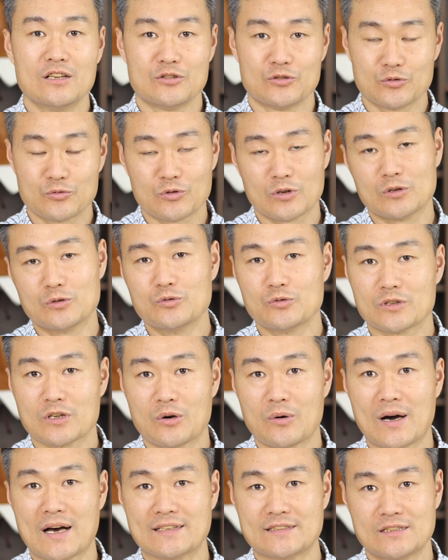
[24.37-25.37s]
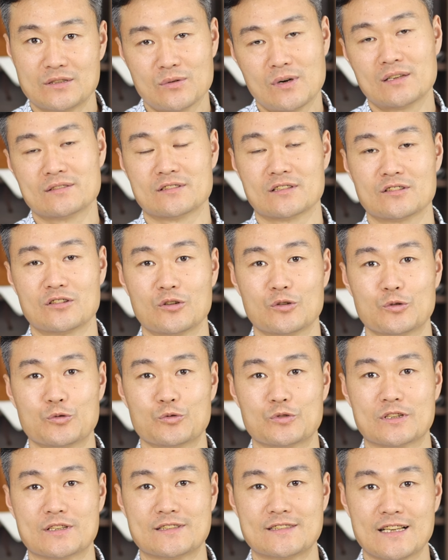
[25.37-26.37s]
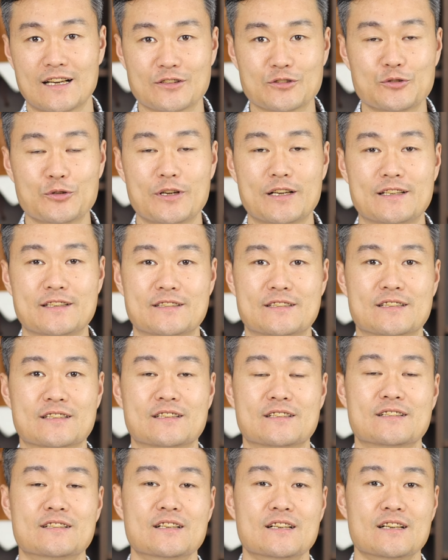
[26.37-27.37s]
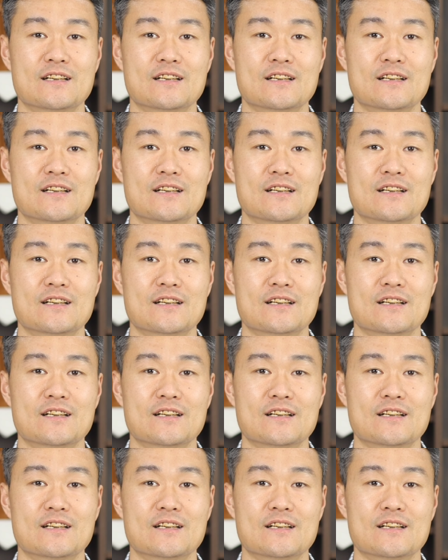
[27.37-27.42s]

如果录的话，希望能够录的相对的